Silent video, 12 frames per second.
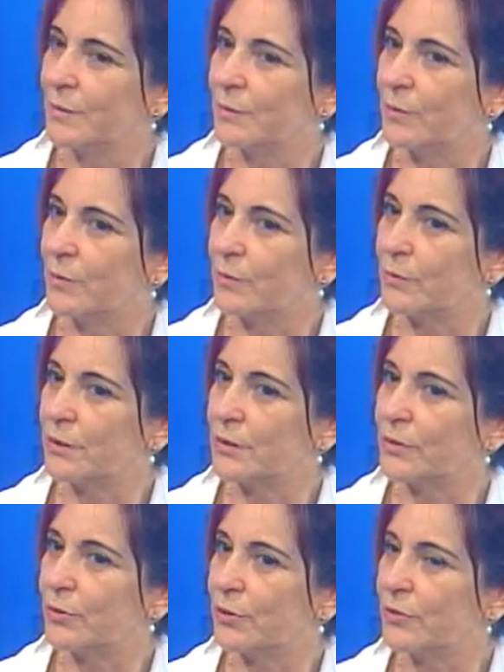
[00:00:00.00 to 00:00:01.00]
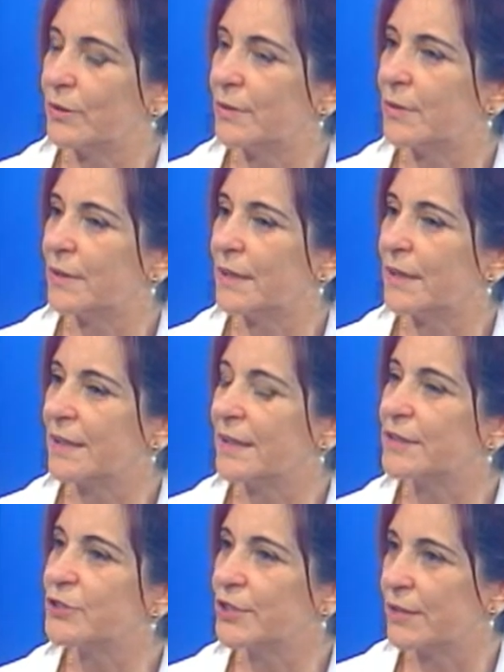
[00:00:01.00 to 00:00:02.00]
Bom, eh, toda a
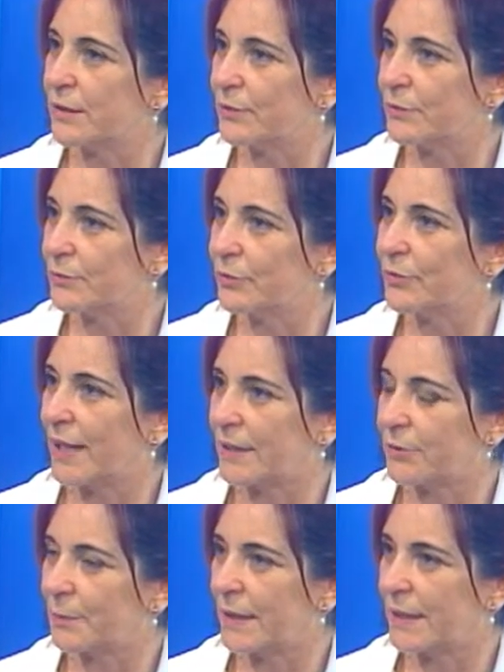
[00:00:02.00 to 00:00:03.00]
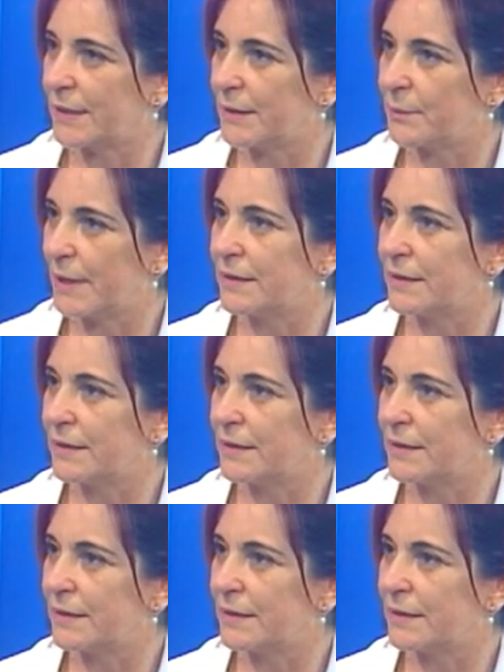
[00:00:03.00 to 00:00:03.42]
região do Vale do Paraíba é